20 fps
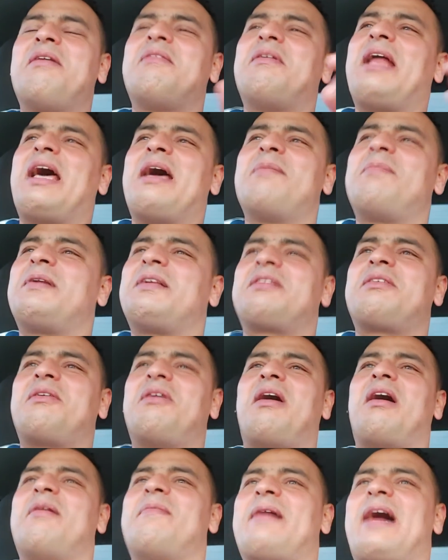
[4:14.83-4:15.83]
ونحب
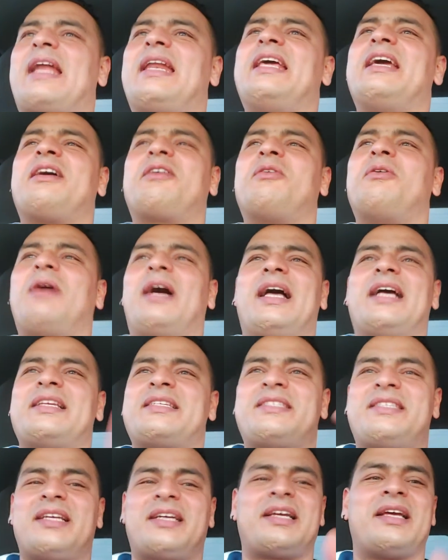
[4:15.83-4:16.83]
ندخو حب عليك
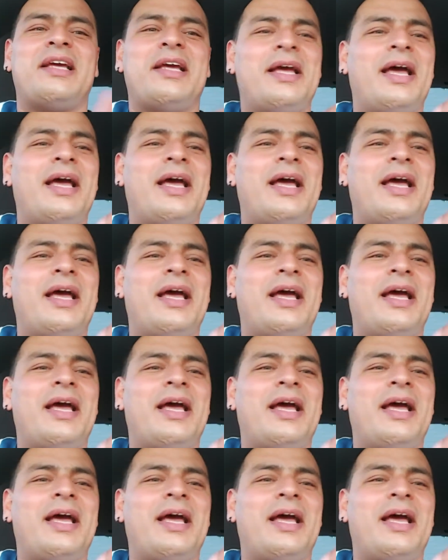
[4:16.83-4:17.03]
وحاسدك